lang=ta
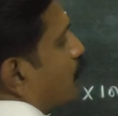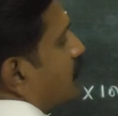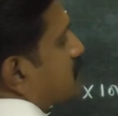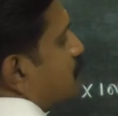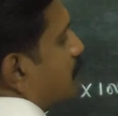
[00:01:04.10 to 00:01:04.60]
ஒரு
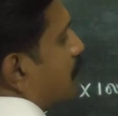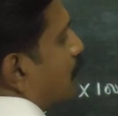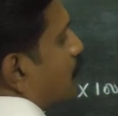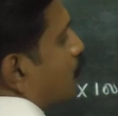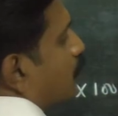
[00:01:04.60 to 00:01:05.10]
டெசிமல்
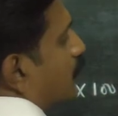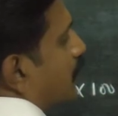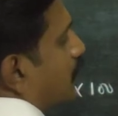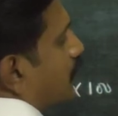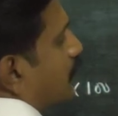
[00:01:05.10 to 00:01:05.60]

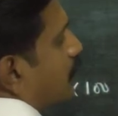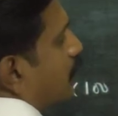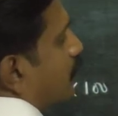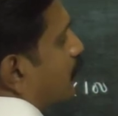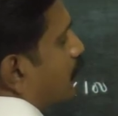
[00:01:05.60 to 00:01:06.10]
நியூமரேட்டர்லேயும்
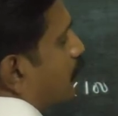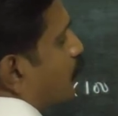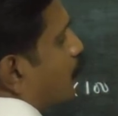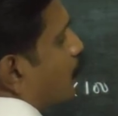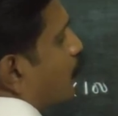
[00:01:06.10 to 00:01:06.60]
டினாமினேட்டர்லேயும்
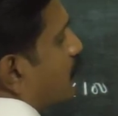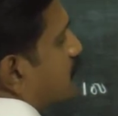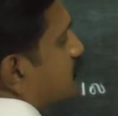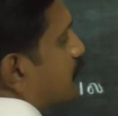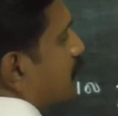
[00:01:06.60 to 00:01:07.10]
ஒரு ஒரு
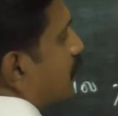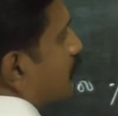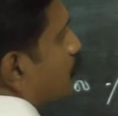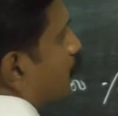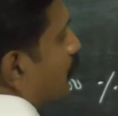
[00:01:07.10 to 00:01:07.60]
டெசிமல் இருந்தால்
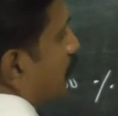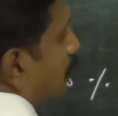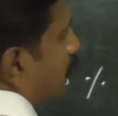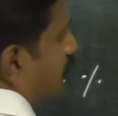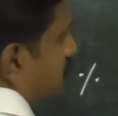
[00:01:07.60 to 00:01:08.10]
ரிமூவ்
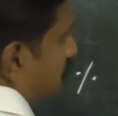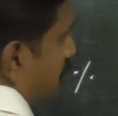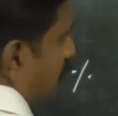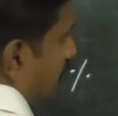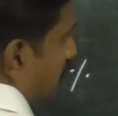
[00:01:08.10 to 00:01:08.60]
பண்ணிடலாம் பிரச்சனை
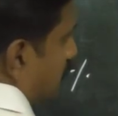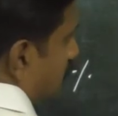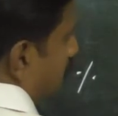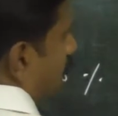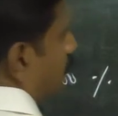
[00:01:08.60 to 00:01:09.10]
கிடையாது
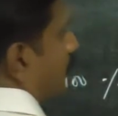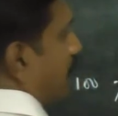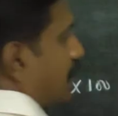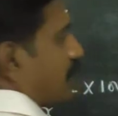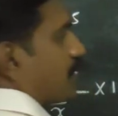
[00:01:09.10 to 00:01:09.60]

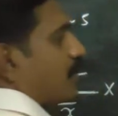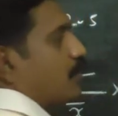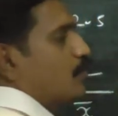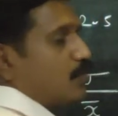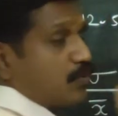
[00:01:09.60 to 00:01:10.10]
மேலேயும் கீழேயும்
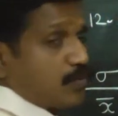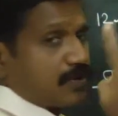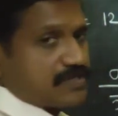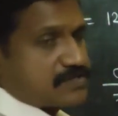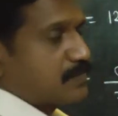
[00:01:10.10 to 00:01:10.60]
ஒரு ஒரு
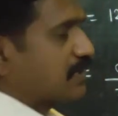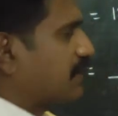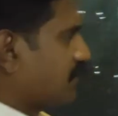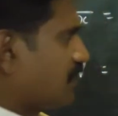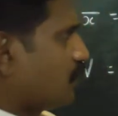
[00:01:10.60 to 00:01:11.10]
டெசிமல்
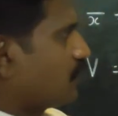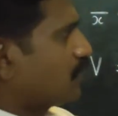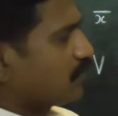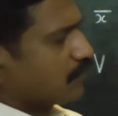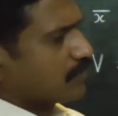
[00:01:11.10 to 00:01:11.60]
கரெக்டாக ஒன்று
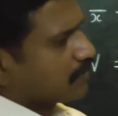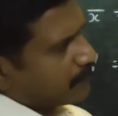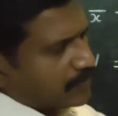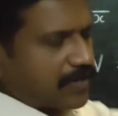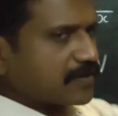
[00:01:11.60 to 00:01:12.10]
ஒன்று
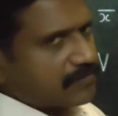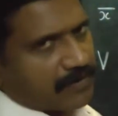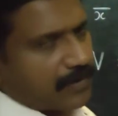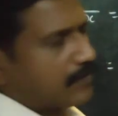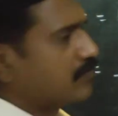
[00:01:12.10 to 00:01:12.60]
அப்படின்னு
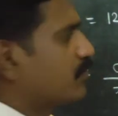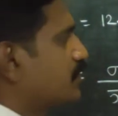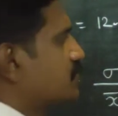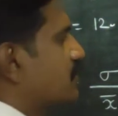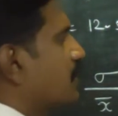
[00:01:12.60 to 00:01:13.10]
எடுத்துடலாம் ஒன்றும்
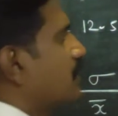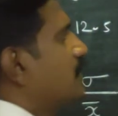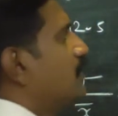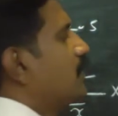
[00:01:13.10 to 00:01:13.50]
பிரச்சனை இல்லை